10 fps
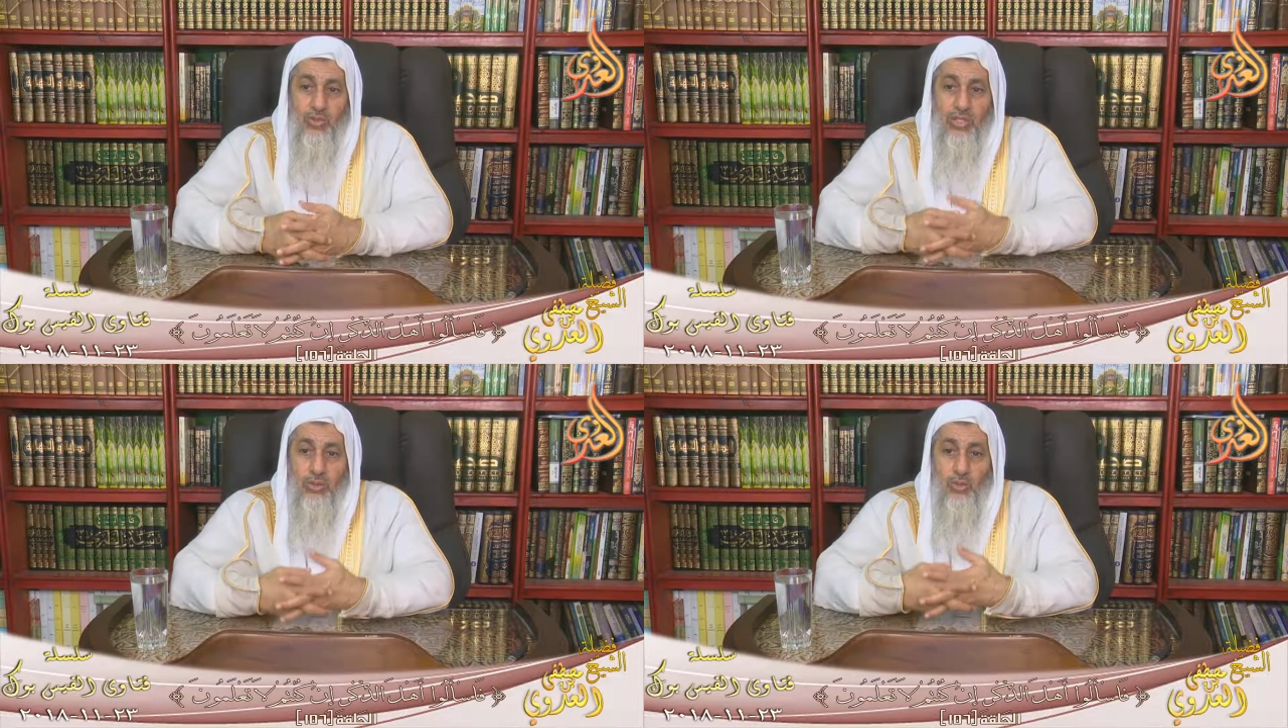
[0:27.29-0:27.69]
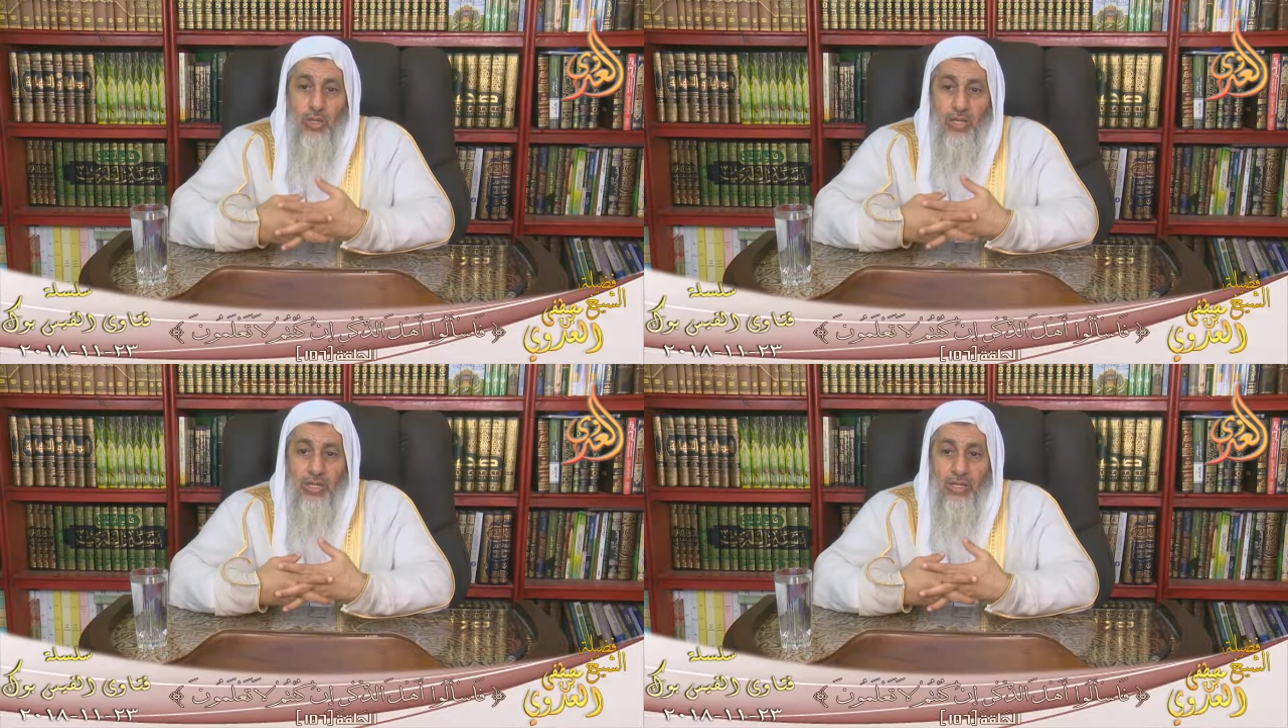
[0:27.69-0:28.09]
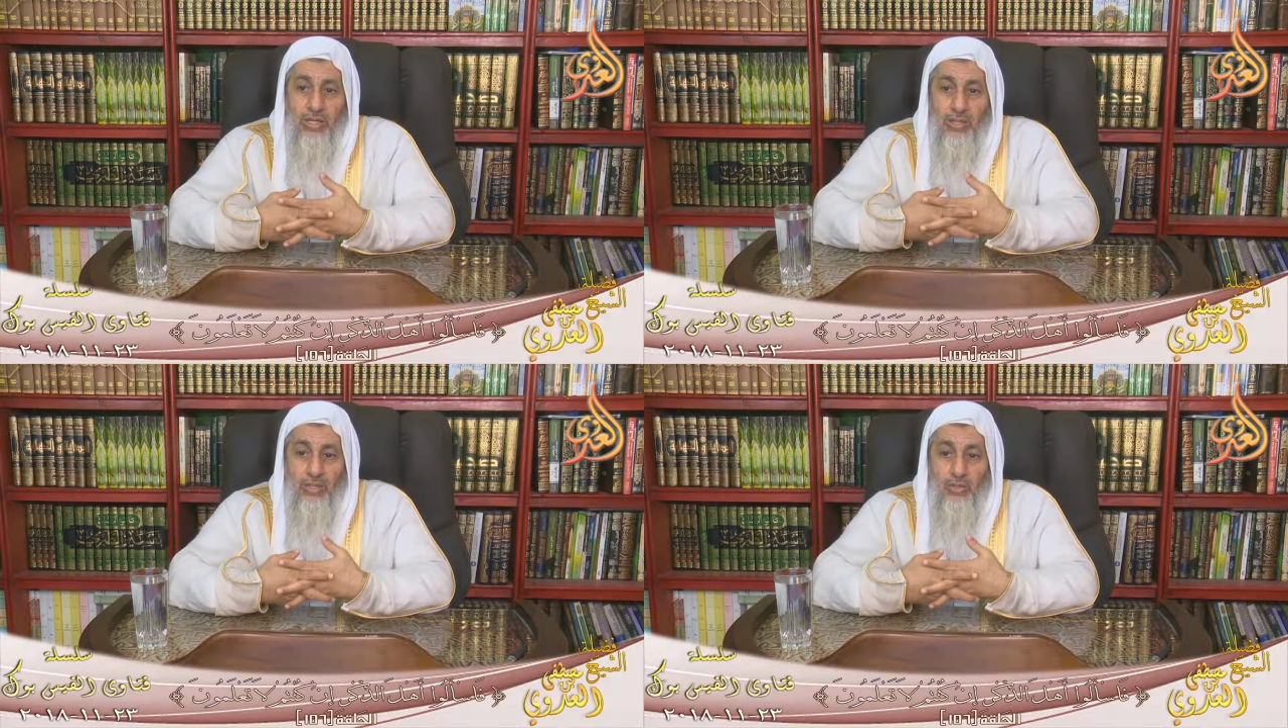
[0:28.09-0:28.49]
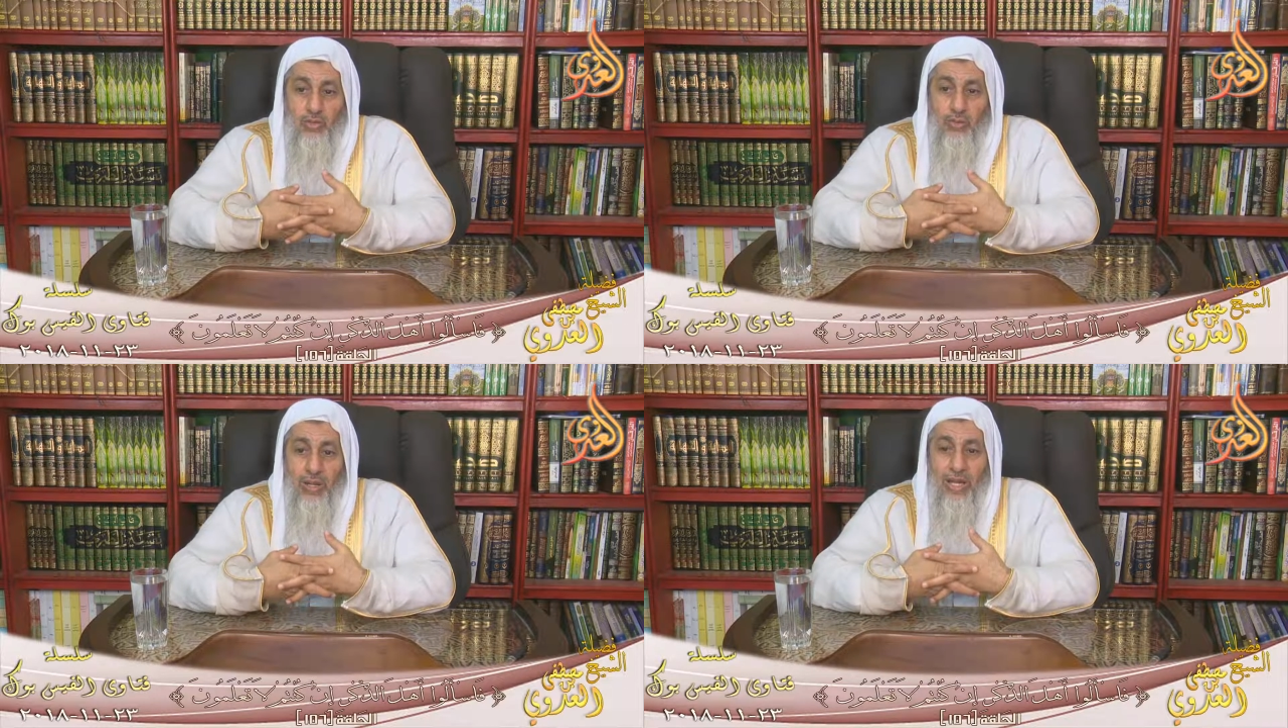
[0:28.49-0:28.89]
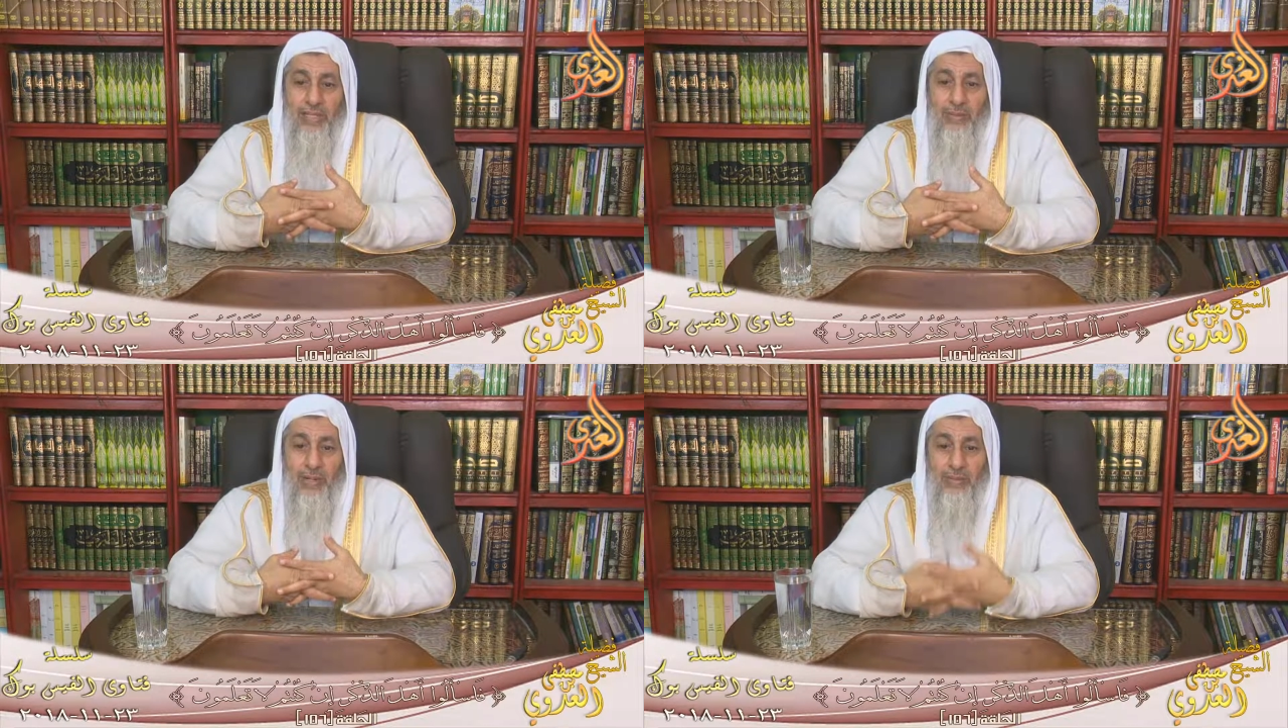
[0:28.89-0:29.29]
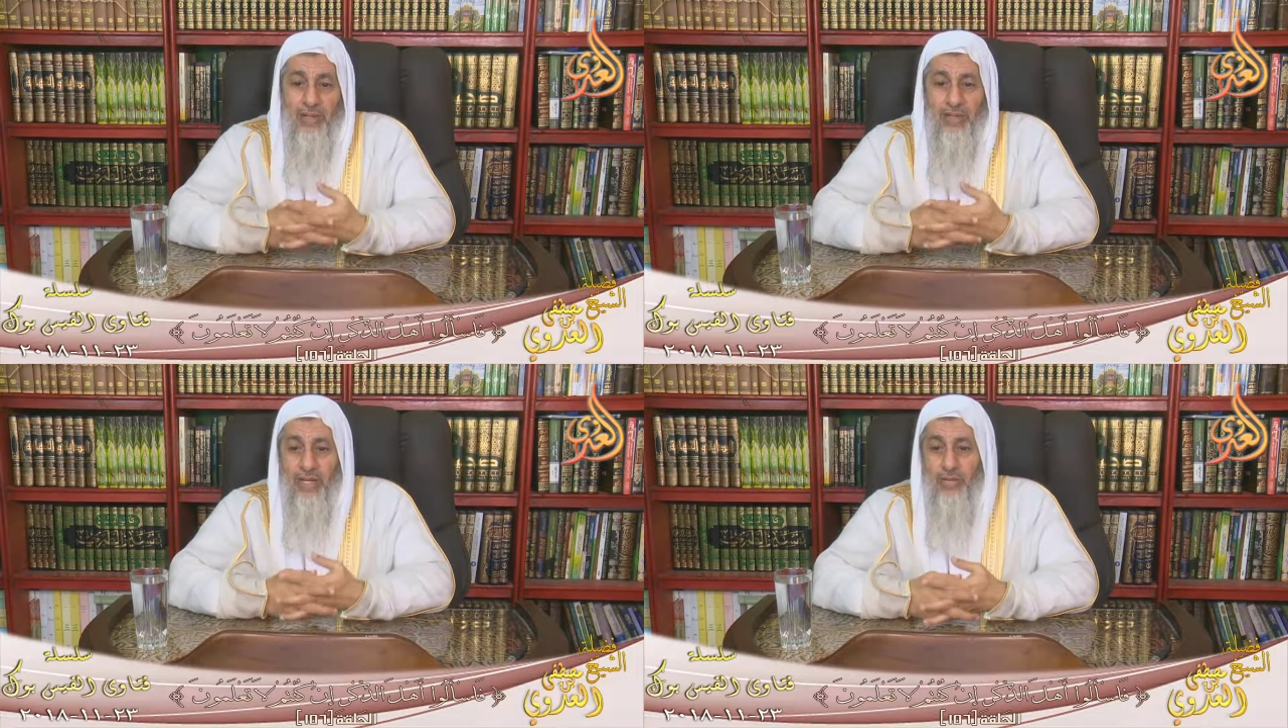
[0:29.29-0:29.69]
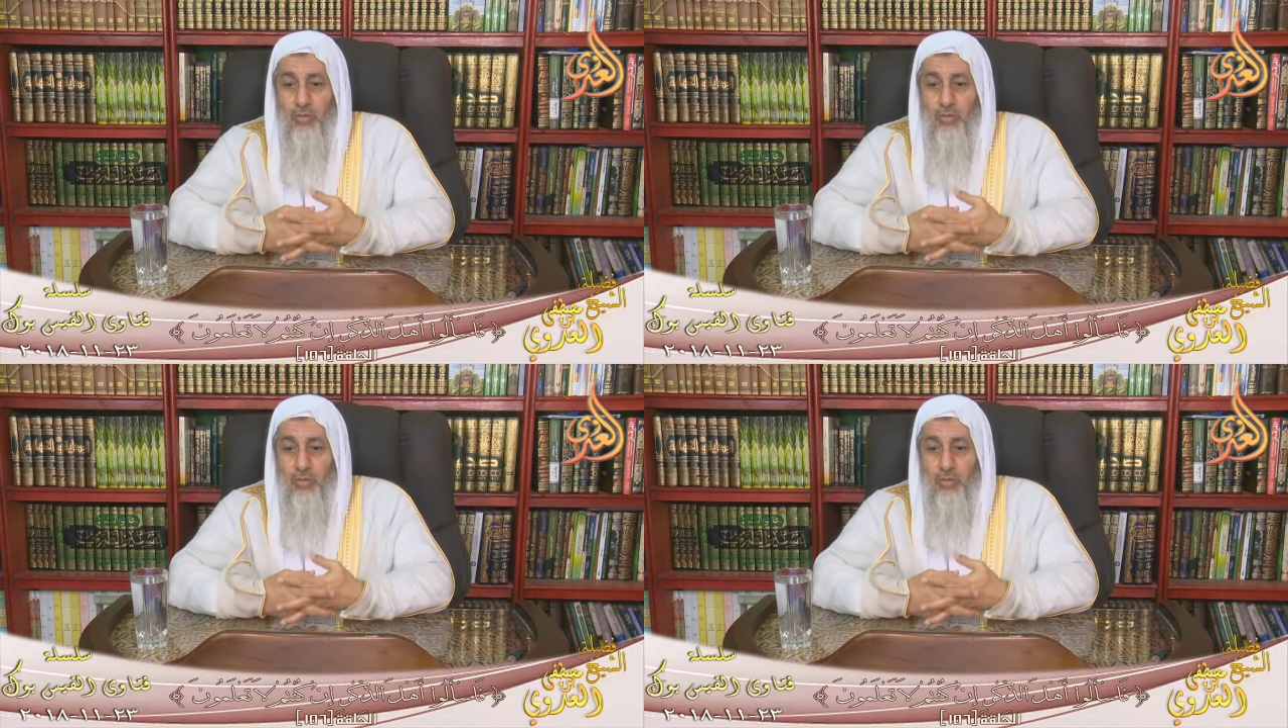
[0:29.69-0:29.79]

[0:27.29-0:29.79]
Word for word: يسقط الجمعة بالمرة لا